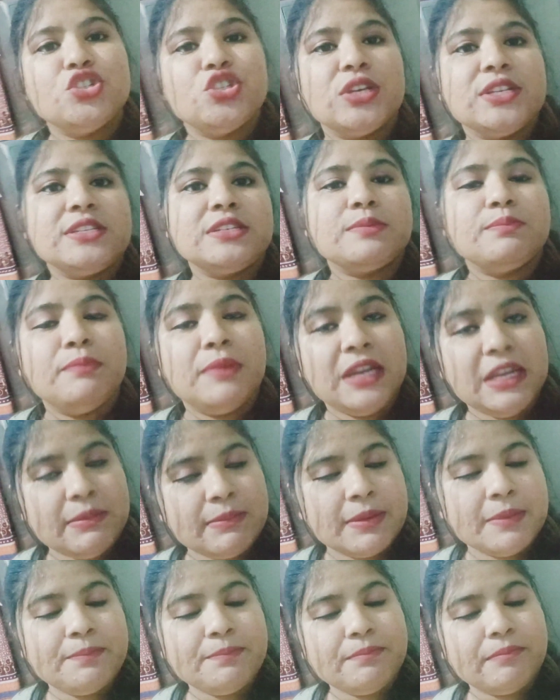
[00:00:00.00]
ஜஸ்ட்
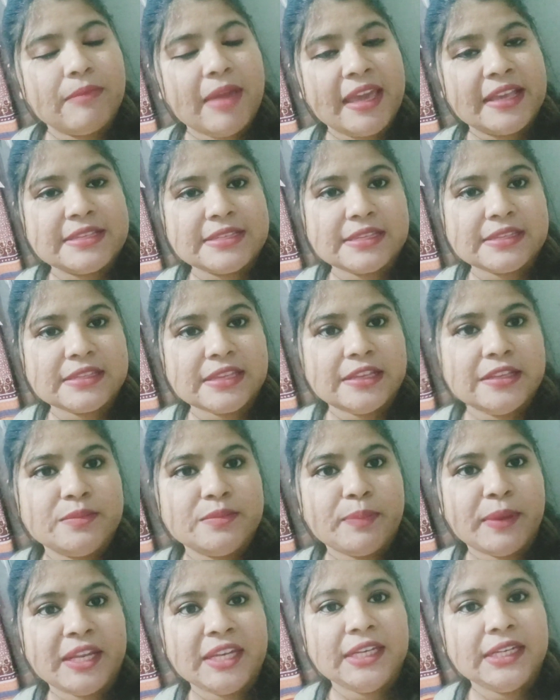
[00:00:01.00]
மினிமம்
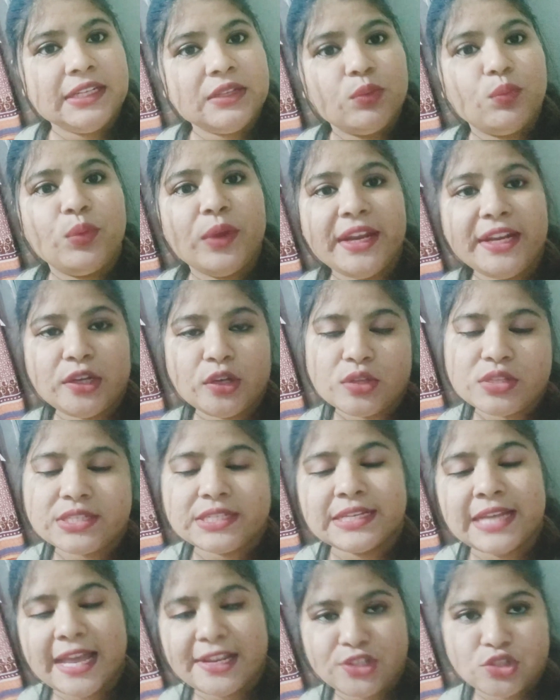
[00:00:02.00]
எக்ஸசைஸ் பண்ணிவிட்டு வெயிட்
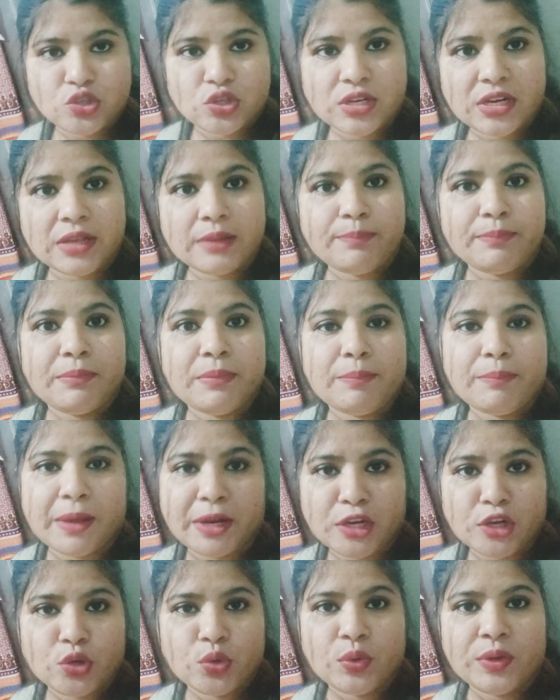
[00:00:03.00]
லாஸ் நேச்சுரலாக
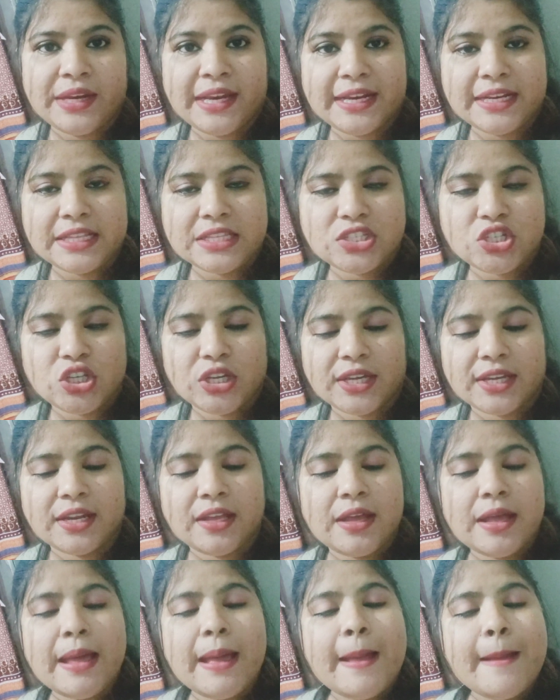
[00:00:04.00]
பண்ணணும்னு நினச்சிங்கன்னா